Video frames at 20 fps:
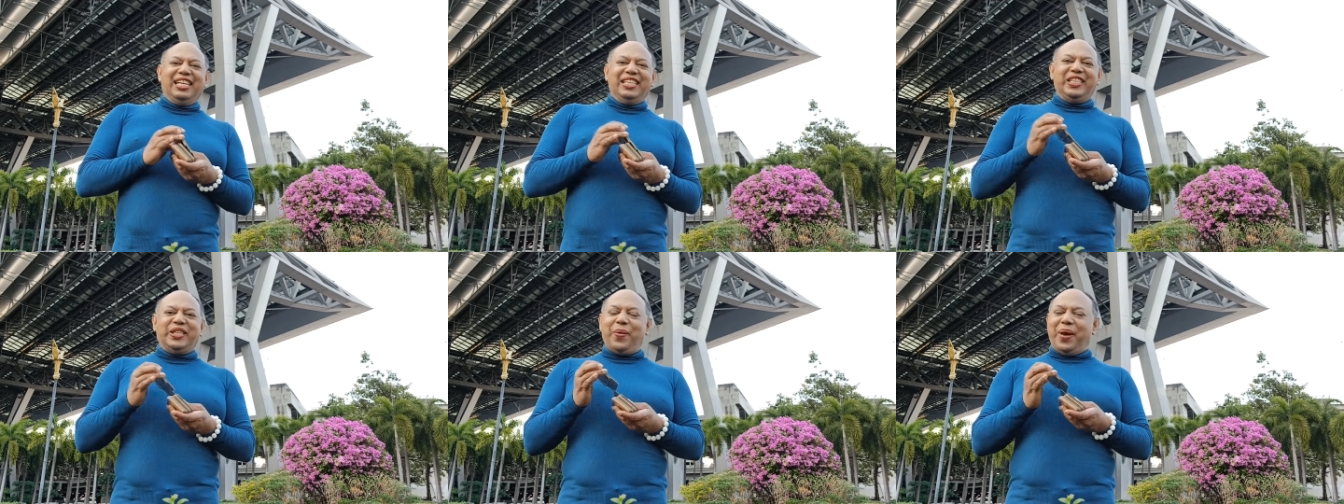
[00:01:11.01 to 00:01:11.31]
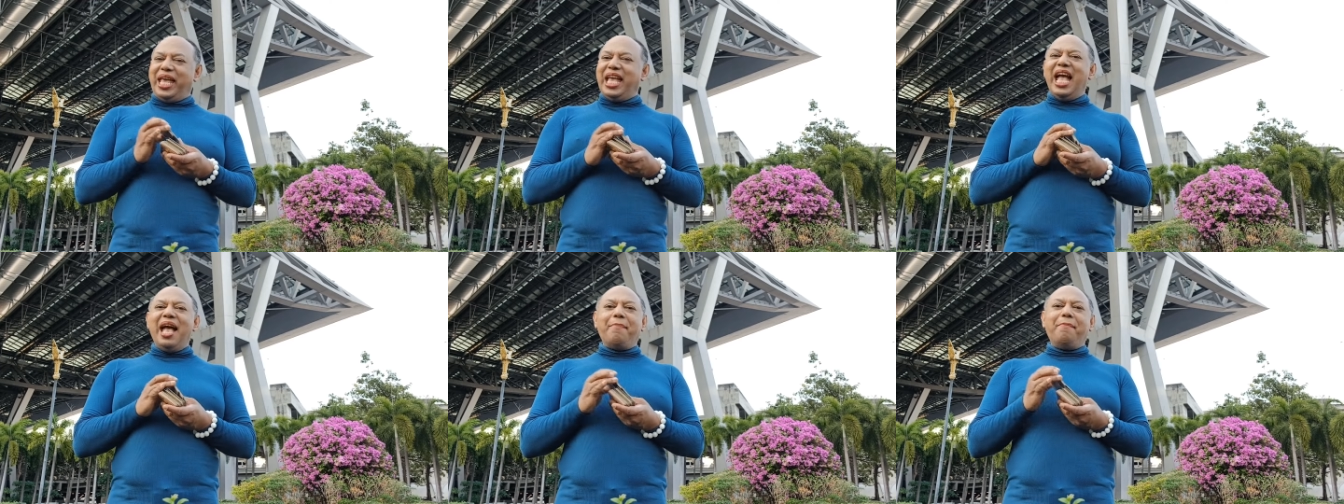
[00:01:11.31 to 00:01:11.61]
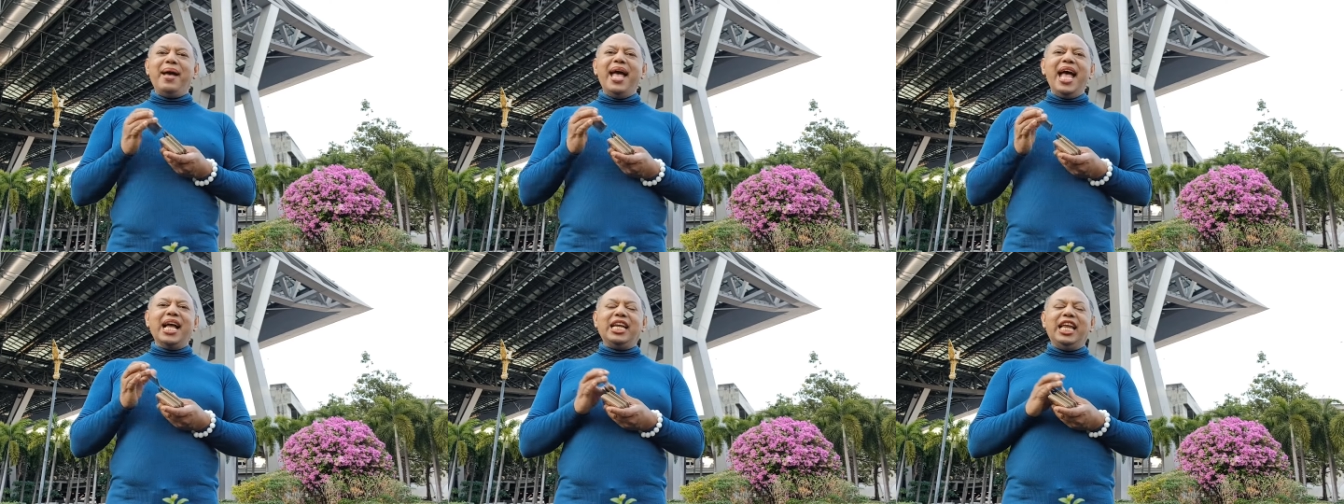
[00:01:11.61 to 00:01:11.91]
สวยงาม
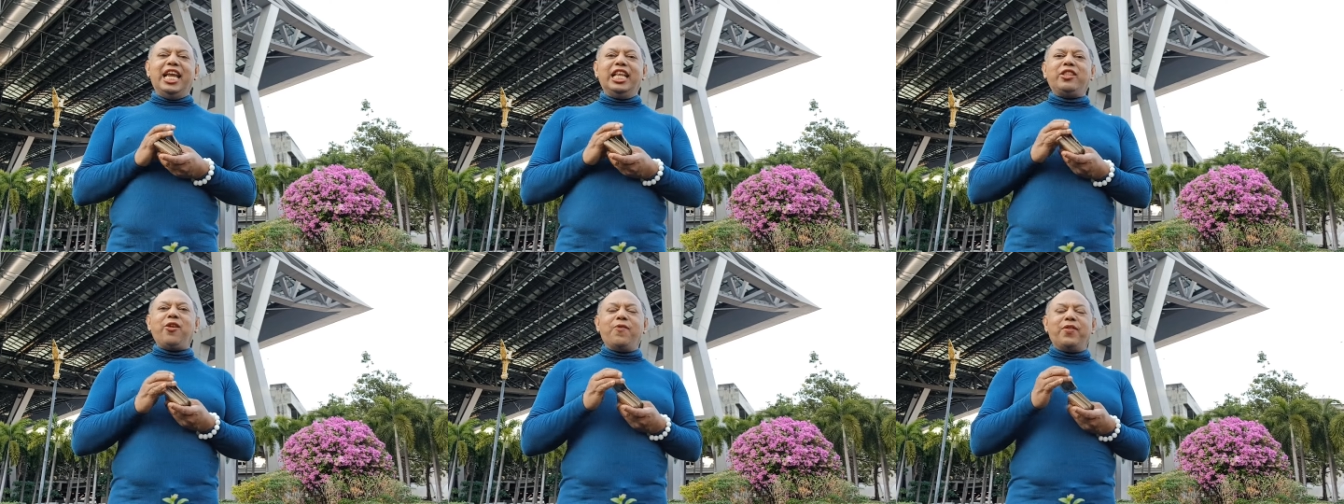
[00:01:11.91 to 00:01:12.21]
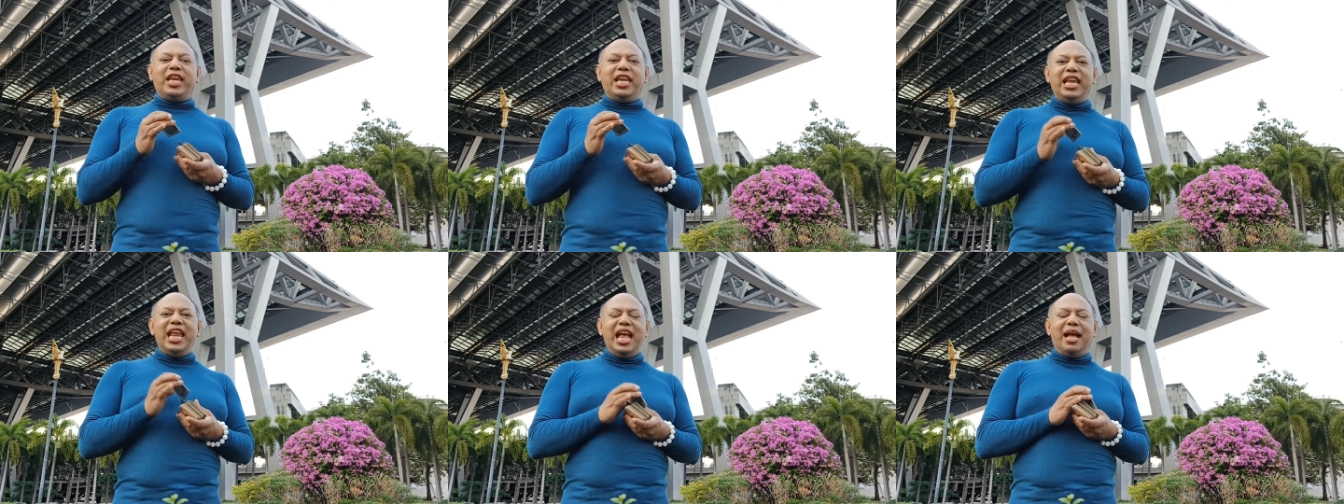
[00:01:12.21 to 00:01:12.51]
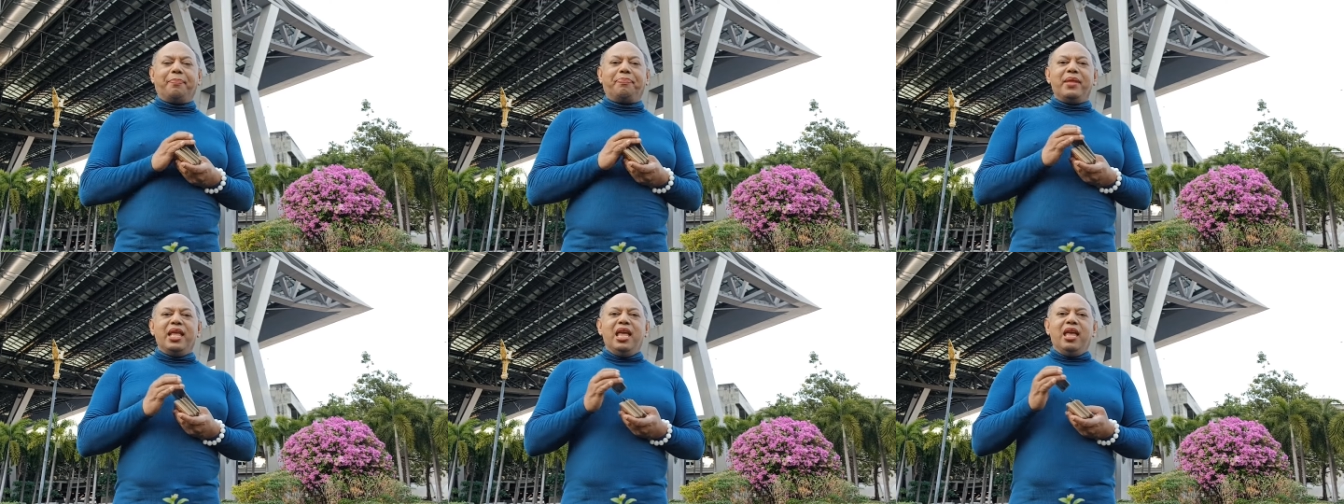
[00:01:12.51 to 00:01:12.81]
มากเลยตรงนี้เนี่ย
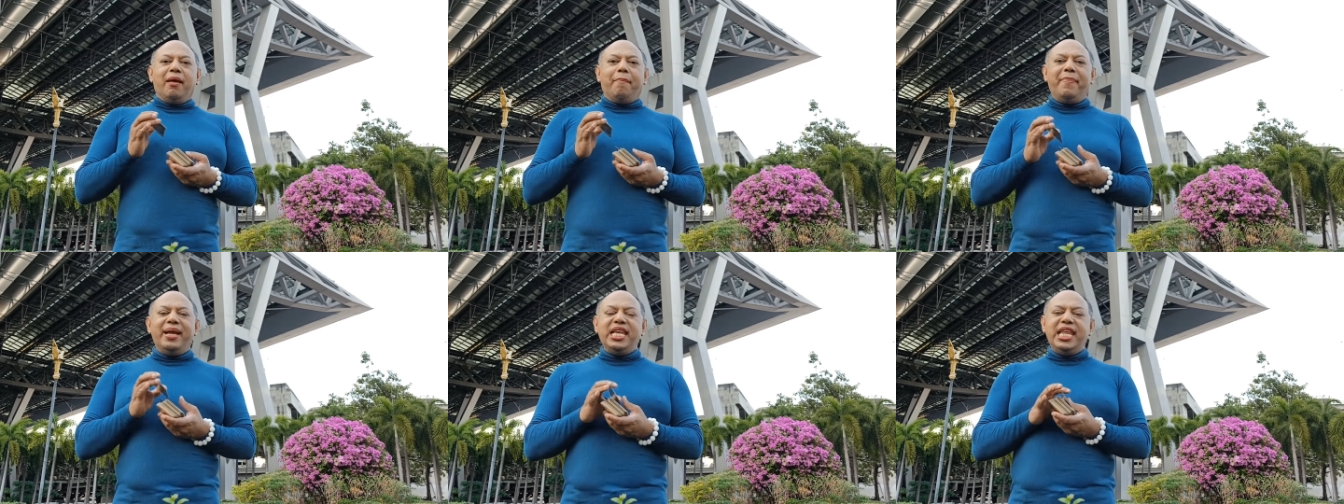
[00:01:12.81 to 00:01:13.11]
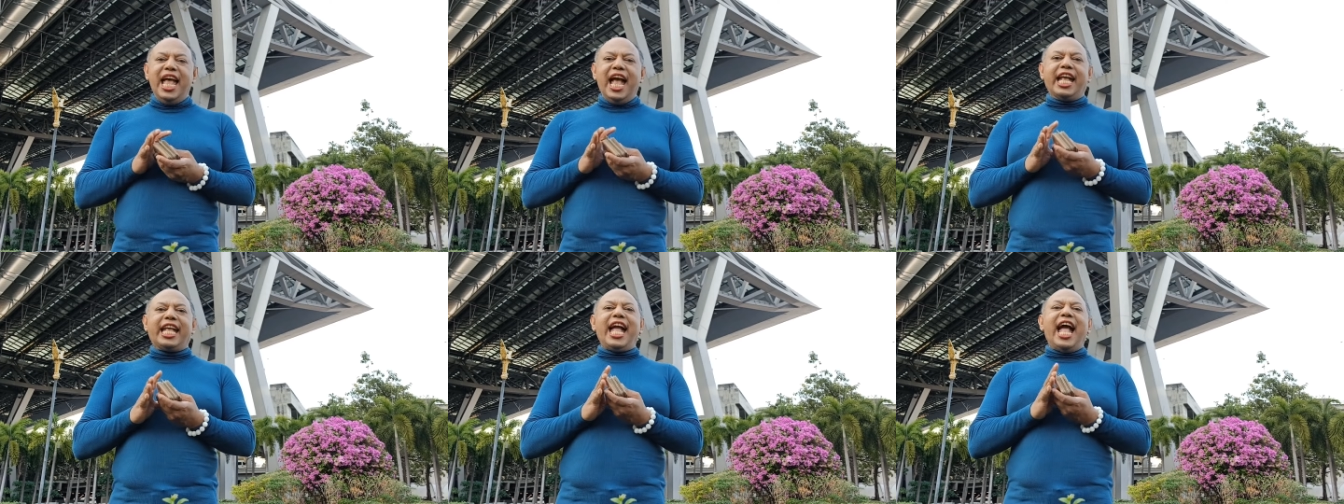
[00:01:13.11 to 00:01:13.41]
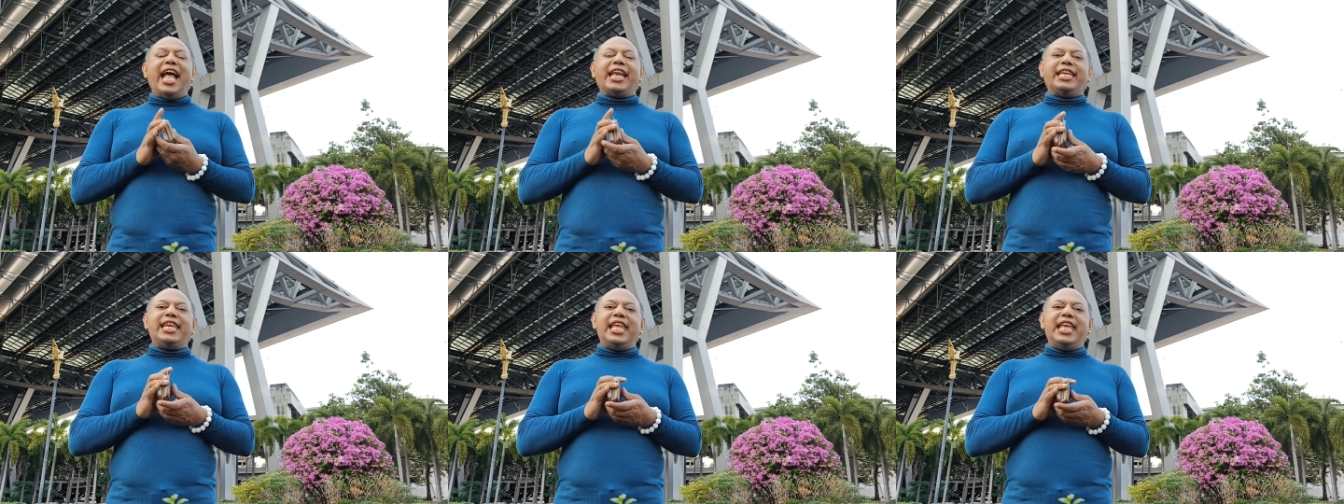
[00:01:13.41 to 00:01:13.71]
บรรยา
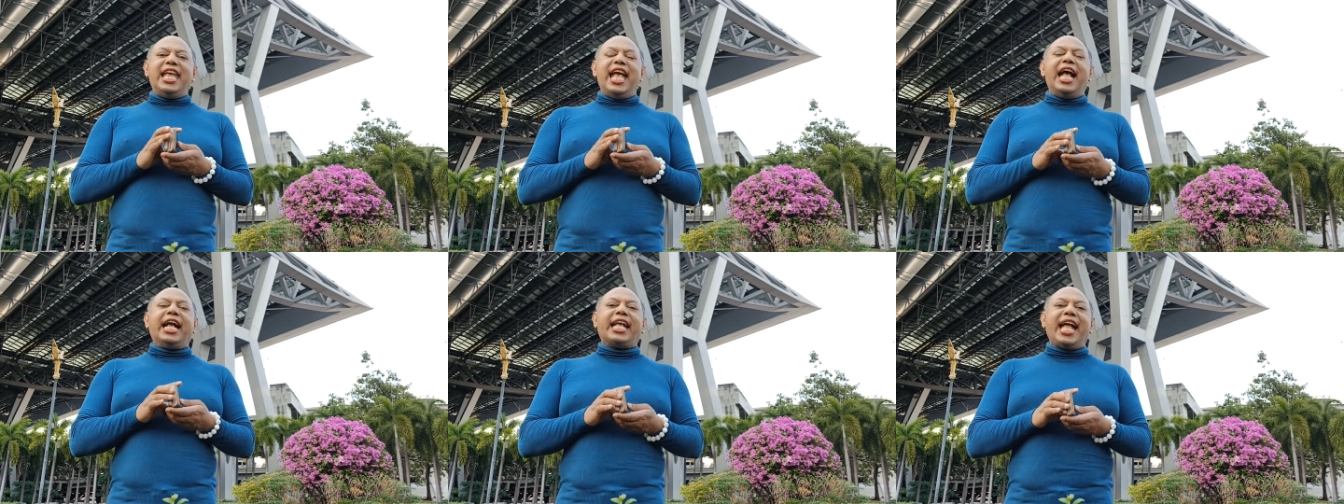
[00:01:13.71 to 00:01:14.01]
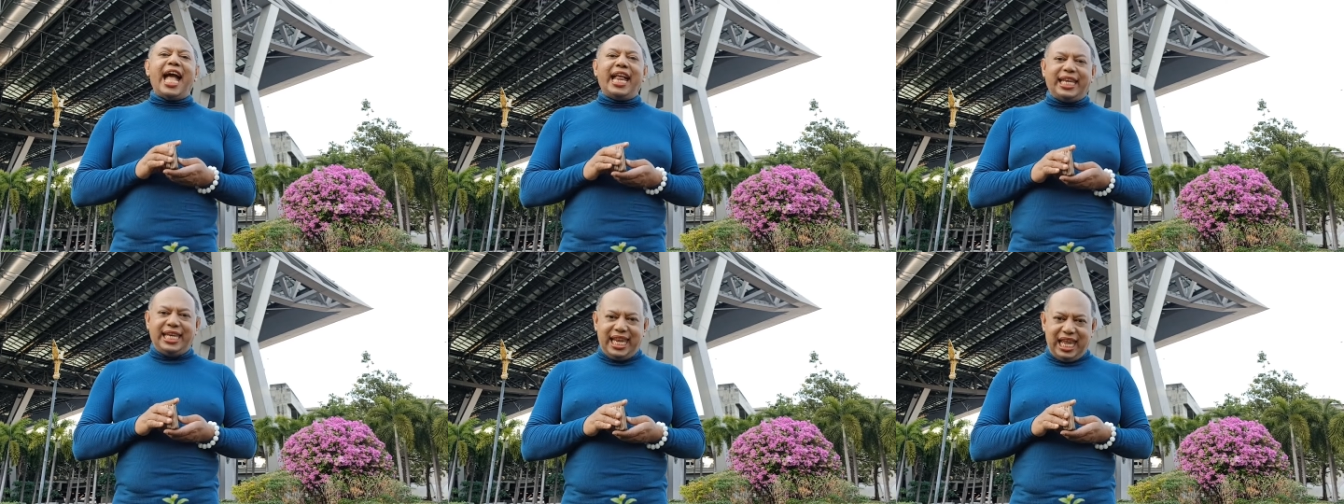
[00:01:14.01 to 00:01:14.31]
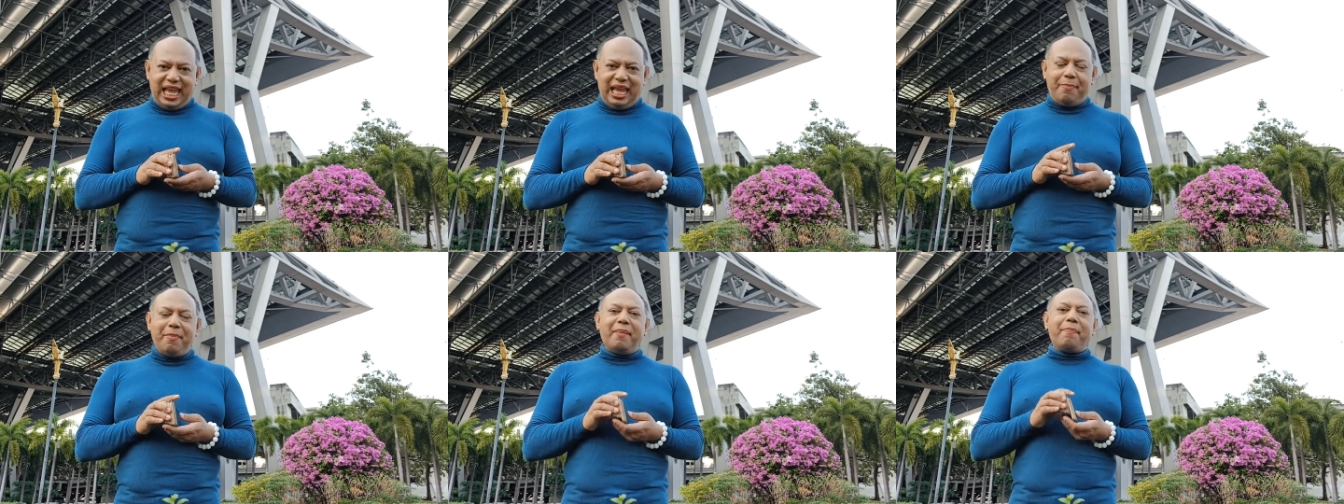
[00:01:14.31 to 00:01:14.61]
กาศดีอากาศดี